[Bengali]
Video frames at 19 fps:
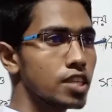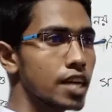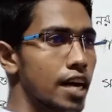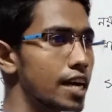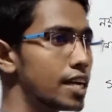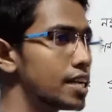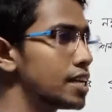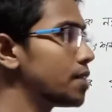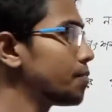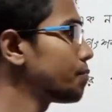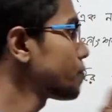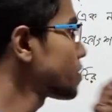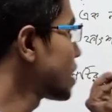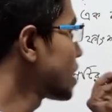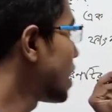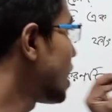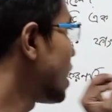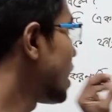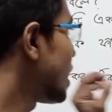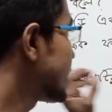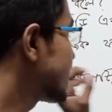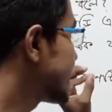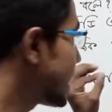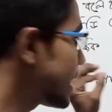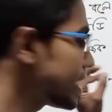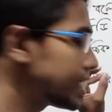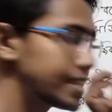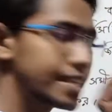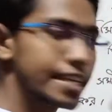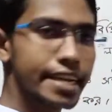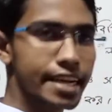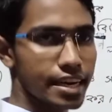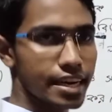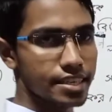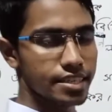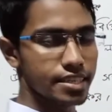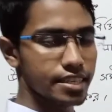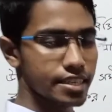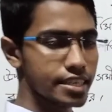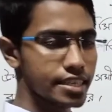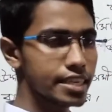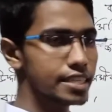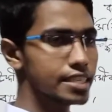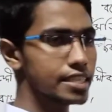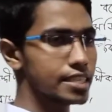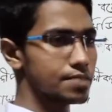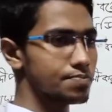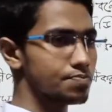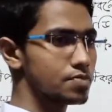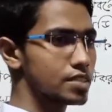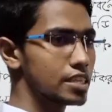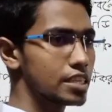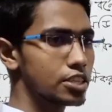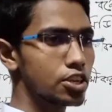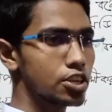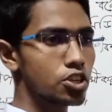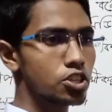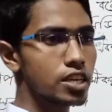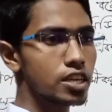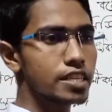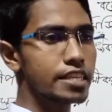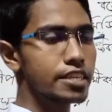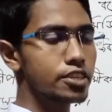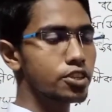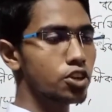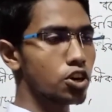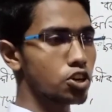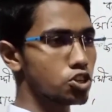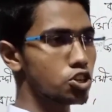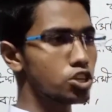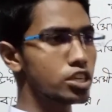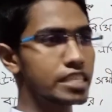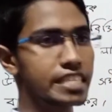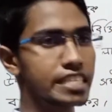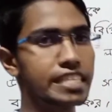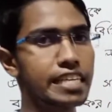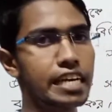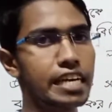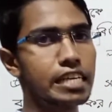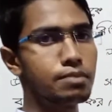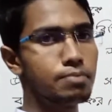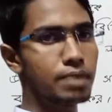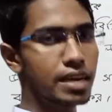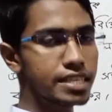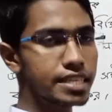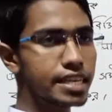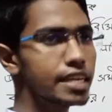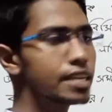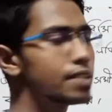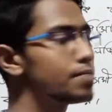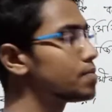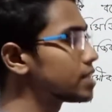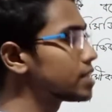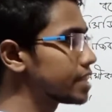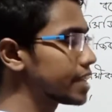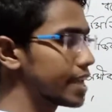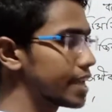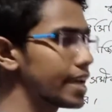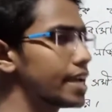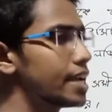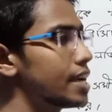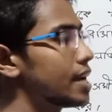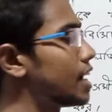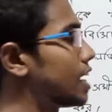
অধ্যায় গেট থেকে আসছে ঠিক আছে তৃতীয় অধ্যায় দ্বিতীয় অংশ ডিজিটাল ডিভাইসের থেকে